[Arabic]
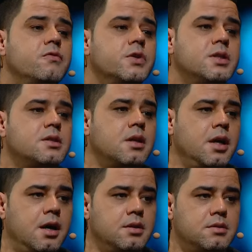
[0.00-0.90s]
في
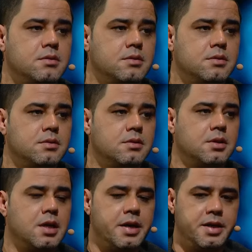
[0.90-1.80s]
التصريحات
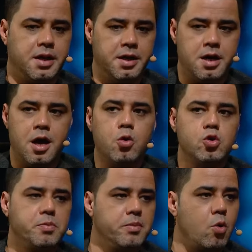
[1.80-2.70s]
يعني حين
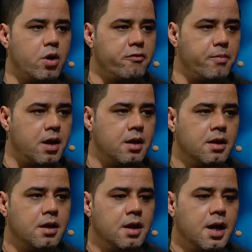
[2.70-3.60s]
أخرج بموقف ما
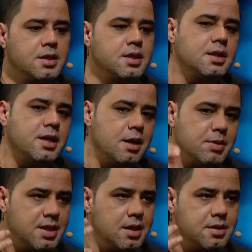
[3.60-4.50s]
أعتقد أن
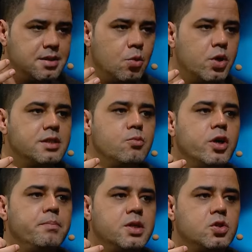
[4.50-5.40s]
مسألة التوقيت
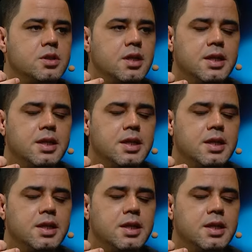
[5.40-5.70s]
مهمة جدا